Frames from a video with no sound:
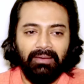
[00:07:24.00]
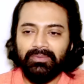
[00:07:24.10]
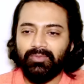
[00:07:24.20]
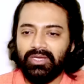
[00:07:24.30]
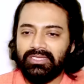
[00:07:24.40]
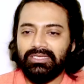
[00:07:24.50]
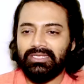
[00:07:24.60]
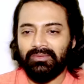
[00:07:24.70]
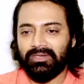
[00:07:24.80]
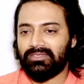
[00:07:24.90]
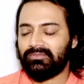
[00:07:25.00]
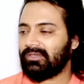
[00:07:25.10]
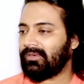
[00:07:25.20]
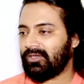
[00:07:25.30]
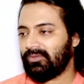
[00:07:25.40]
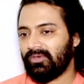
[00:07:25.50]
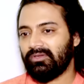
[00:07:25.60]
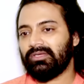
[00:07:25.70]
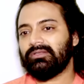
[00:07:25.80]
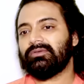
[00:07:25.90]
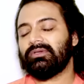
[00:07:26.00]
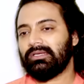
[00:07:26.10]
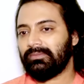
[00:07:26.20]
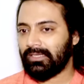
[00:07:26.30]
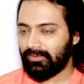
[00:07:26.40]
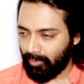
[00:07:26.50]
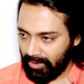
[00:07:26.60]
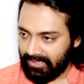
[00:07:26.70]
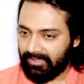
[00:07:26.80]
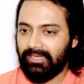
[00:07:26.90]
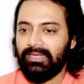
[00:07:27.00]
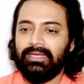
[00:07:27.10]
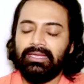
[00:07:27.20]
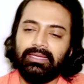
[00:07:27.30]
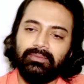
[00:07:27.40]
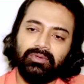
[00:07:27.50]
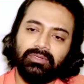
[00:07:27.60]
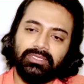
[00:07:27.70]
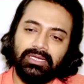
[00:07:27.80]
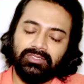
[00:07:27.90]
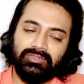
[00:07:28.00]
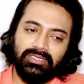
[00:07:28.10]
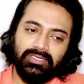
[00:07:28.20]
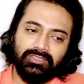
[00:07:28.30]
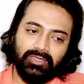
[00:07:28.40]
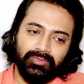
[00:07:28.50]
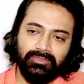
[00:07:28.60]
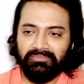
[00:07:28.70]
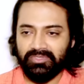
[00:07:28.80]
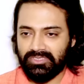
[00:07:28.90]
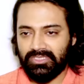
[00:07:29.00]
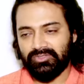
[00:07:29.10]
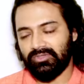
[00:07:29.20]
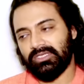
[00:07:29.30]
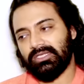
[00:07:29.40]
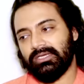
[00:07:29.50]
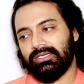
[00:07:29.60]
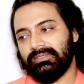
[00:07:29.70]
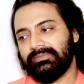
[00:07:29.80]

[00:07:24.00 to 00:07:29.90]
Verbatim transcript: আমি বলে দিইনি আমাকে তোমরা ভালো বলো কিন্তু ওনারা ভালো বলেন এবং তার জন্য সবসময় প্রচেষ্টা চলতে থাকে